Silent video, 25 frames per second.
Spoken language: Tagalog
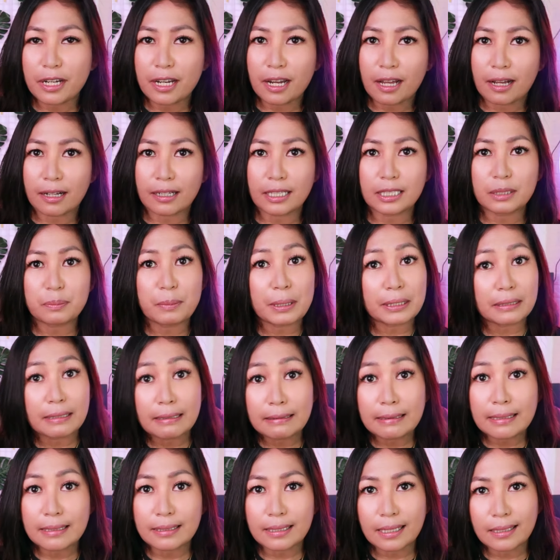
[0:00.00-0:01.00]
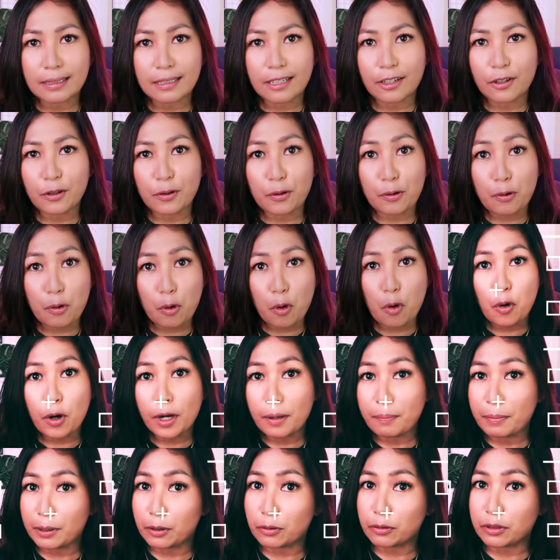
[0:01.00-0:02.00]
nyo na lang is magde-decide kayo kung
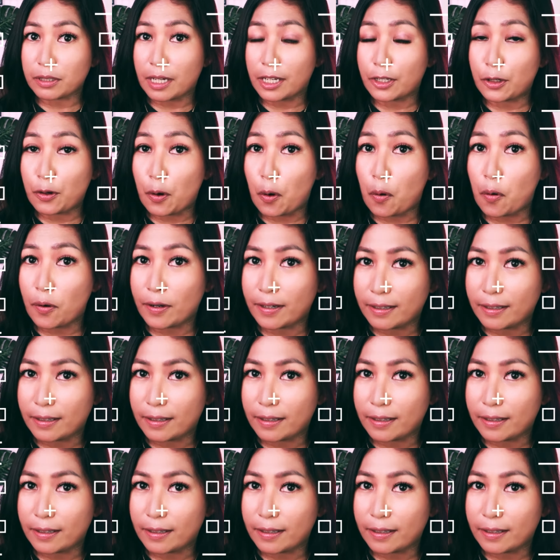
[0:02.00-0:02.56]
okay ba to sa inyo o